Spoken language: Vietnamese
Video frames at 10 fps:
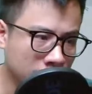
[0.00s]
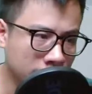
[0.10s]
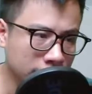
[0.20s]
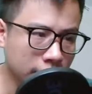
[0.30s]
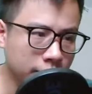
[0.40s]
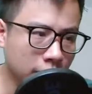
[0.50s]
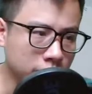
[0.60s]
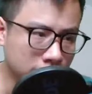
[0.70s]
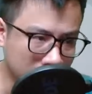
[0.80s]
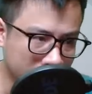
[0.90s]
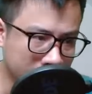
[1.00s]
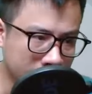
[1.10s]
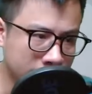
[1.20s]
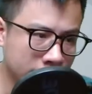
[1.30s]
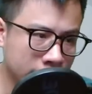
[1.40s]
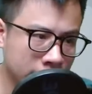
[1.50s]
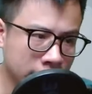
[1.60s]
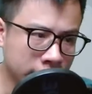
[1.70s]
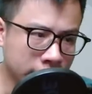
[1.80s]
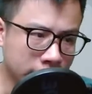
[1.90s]
Lâm Động cười.
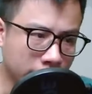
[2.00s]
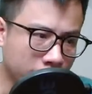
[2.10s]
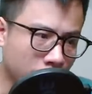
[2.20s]
Lời nói